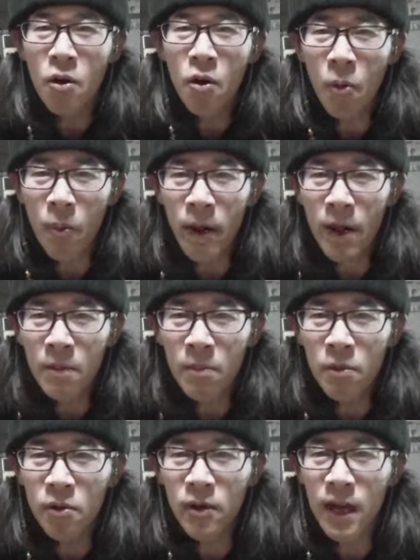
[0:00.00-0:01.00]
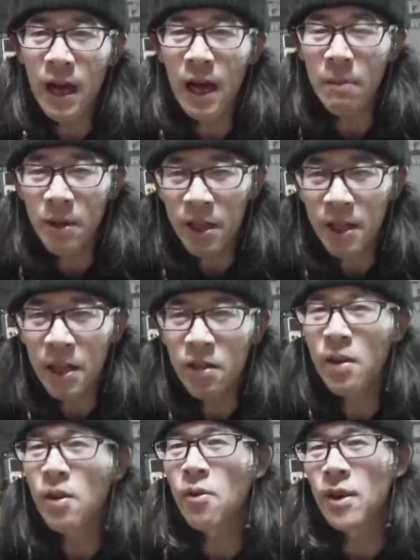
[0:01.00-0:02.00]
オペアンプの中身ってい
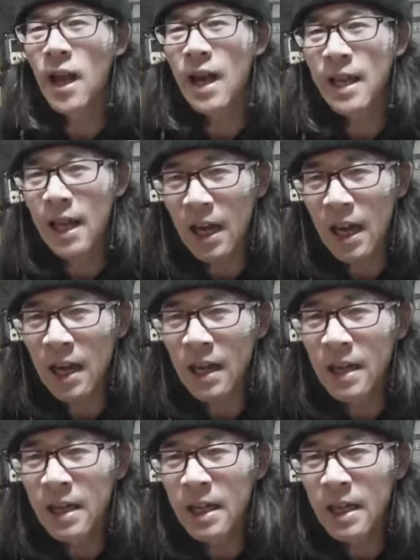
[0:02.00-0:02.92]
うのはこうなかなか